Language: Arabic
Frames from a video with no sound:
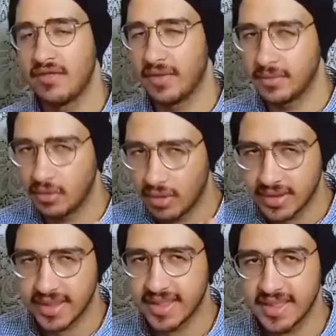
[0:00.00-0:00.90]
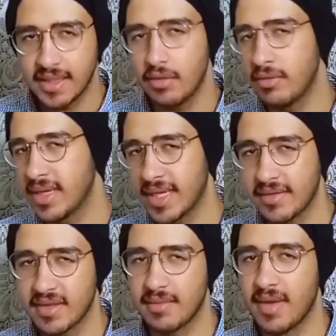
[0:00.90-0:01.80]
فمن الواضح كده ان الموبايل
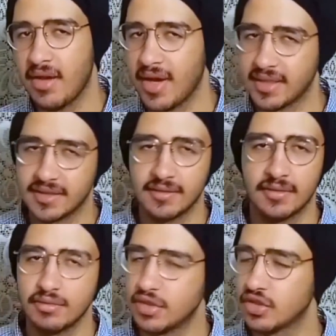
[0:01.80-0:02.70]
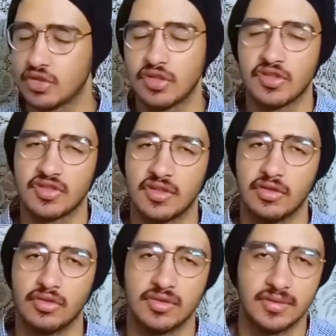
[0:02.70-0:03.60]
جاب سماعه واحده مش صوت
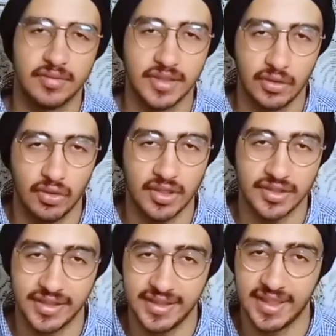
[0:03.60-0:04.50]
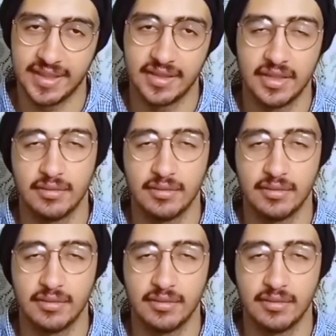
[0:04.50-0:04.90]
ستيريو من الواضح يعني